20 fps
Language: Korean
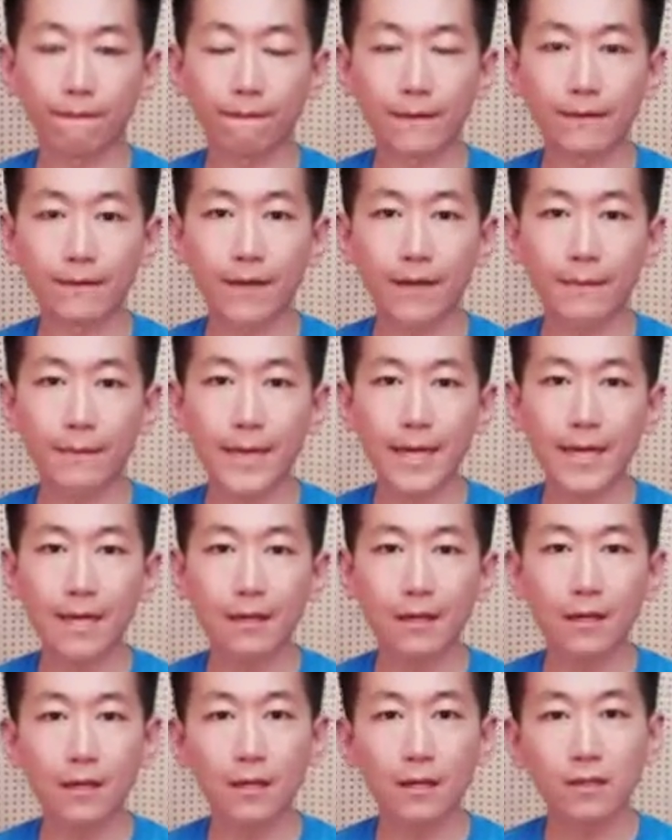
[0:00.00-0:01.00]
그
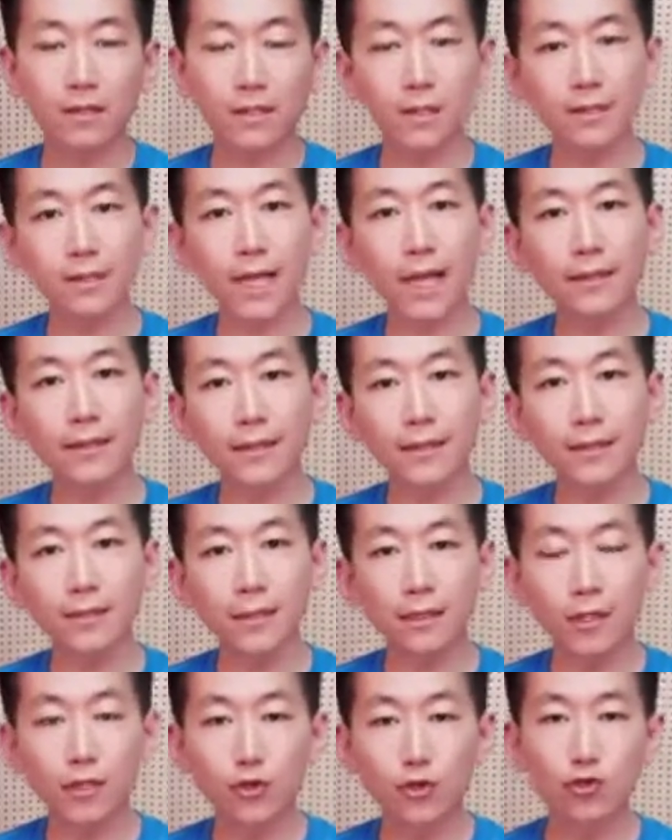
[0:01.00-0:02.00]
다음에 식단은
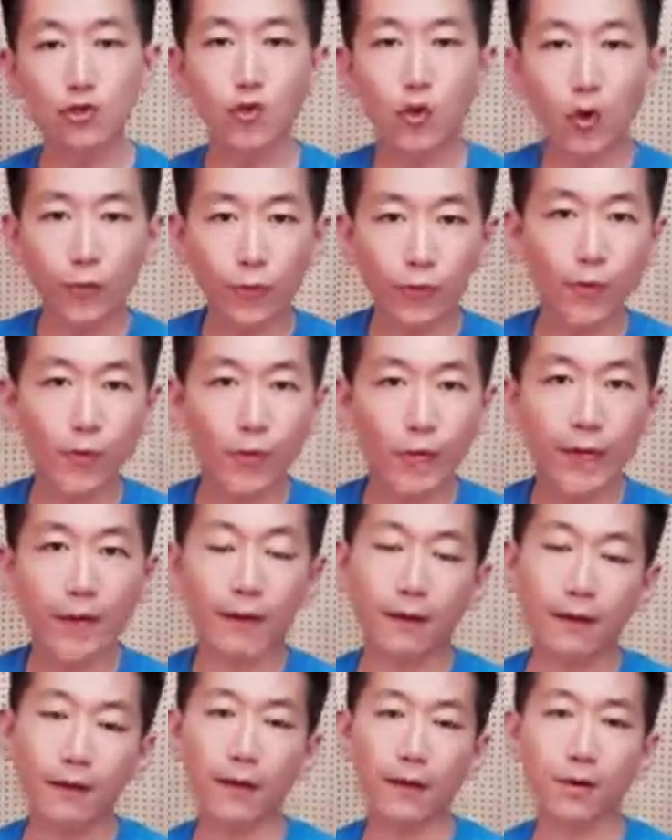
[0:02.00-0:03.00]
주로
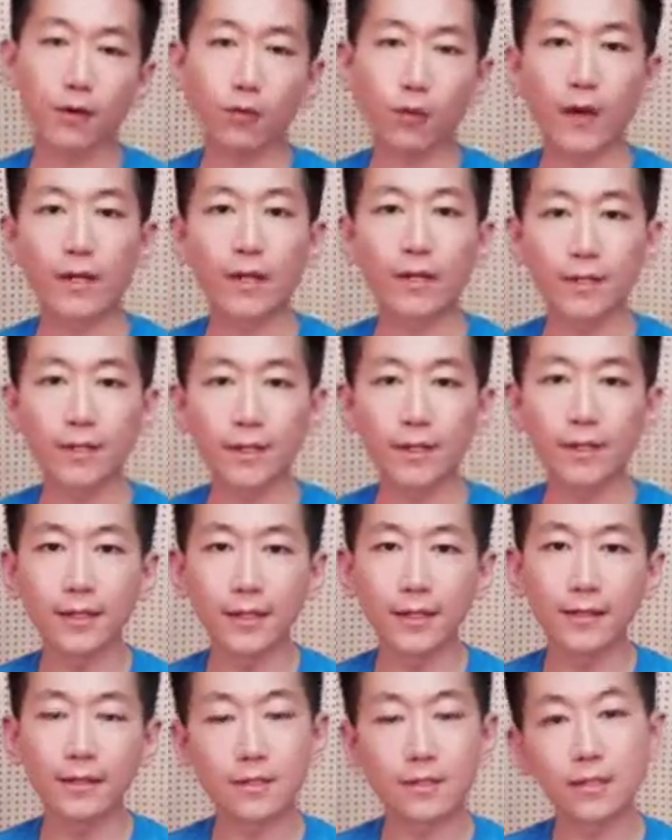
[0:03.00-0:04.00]
어떻게 관리를
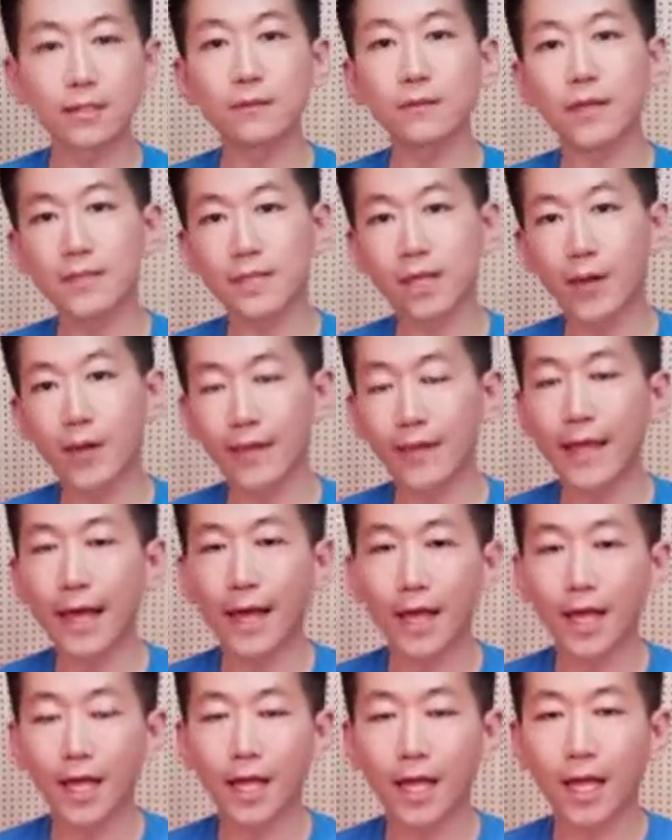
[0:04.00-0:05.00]
지금까지
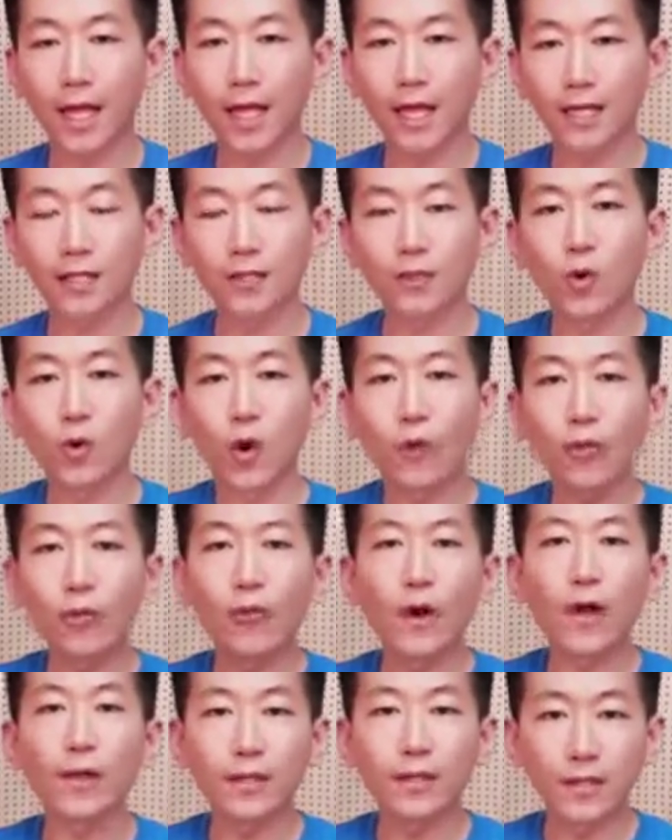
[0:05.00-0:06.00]
해왔나. 그리고
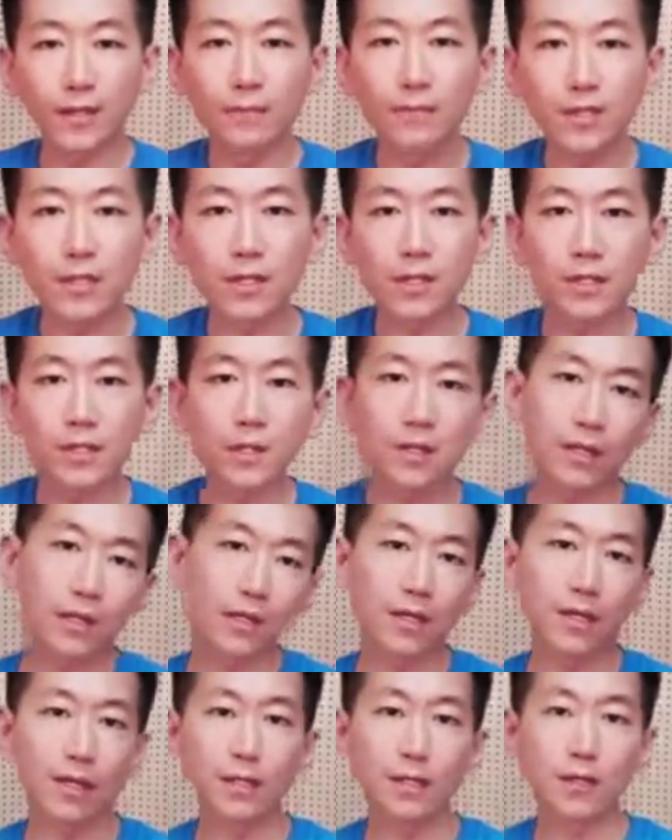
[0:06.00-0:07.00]
어떠한 음식을
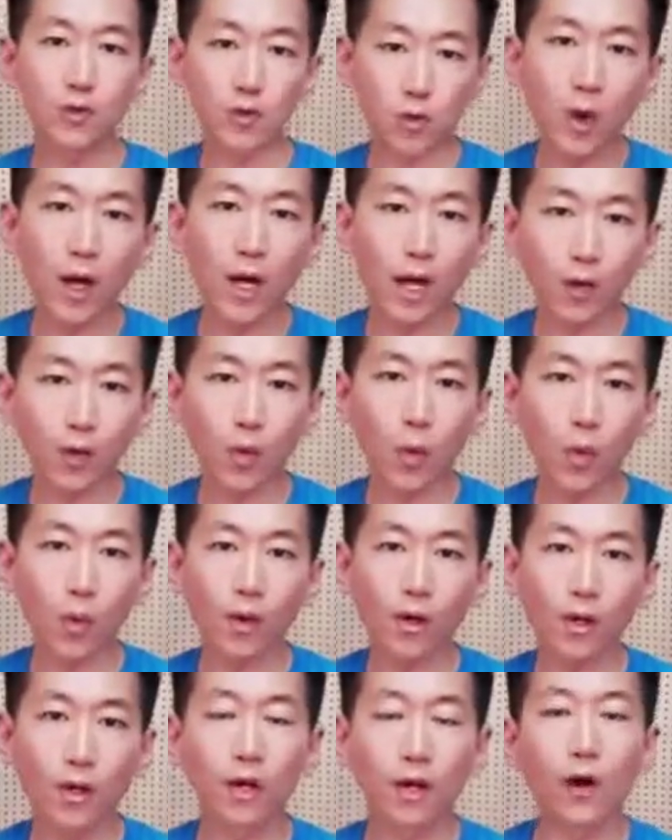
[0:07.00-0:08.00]

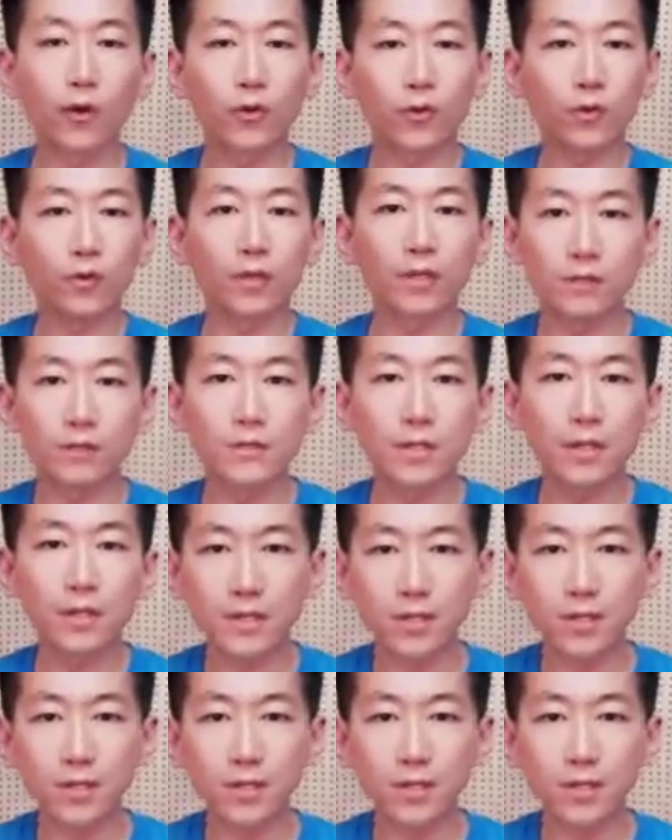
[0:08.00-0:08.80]
좋아하고 어떤 음식을